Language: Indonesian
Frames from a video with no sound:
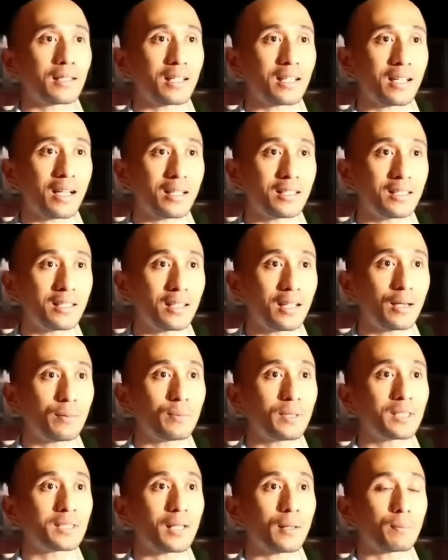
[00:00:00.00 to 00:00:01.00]
ketika dia
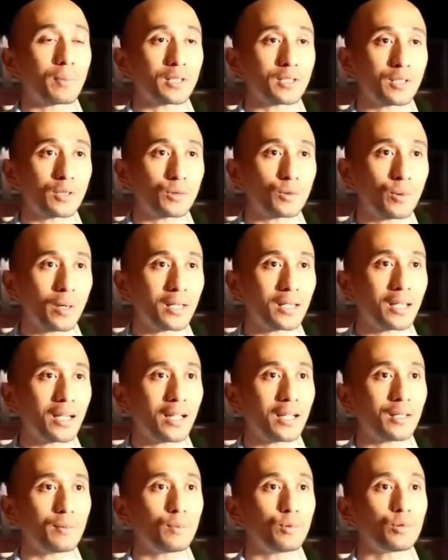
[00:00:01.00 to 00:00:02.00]
bisa bersentuhan
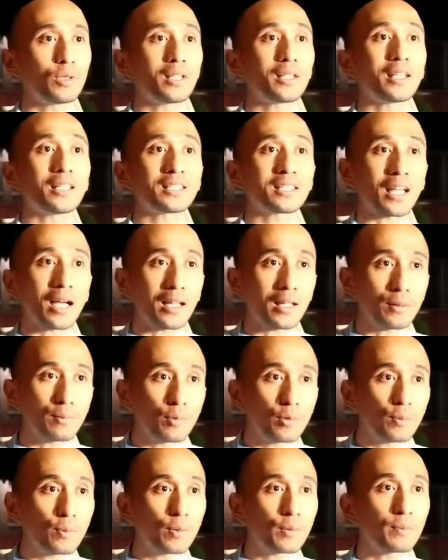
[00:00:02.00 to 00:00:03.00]
dengan ibunya dan sang
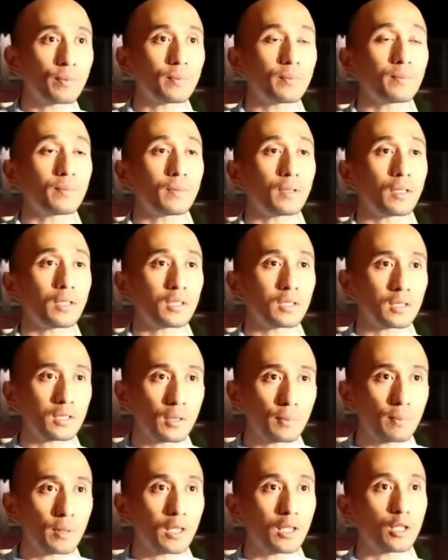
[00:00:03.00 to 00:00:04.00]
ibu pun
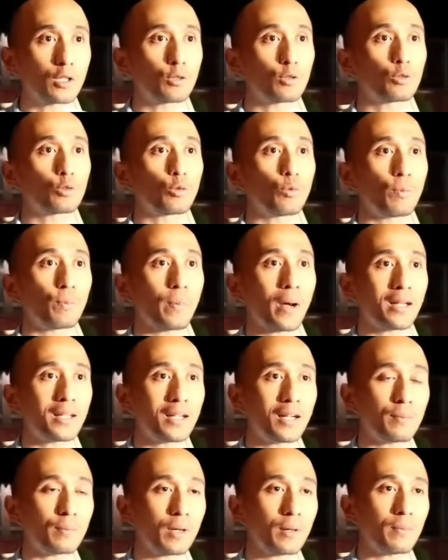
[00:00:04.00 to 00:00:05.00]
sebegitu tumpah
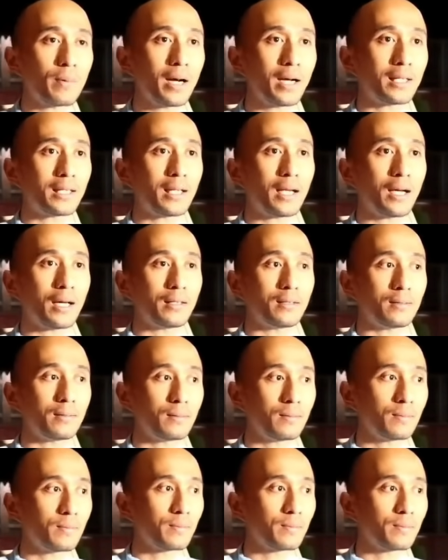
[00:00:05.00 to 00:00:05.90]
dalam kebahagiaan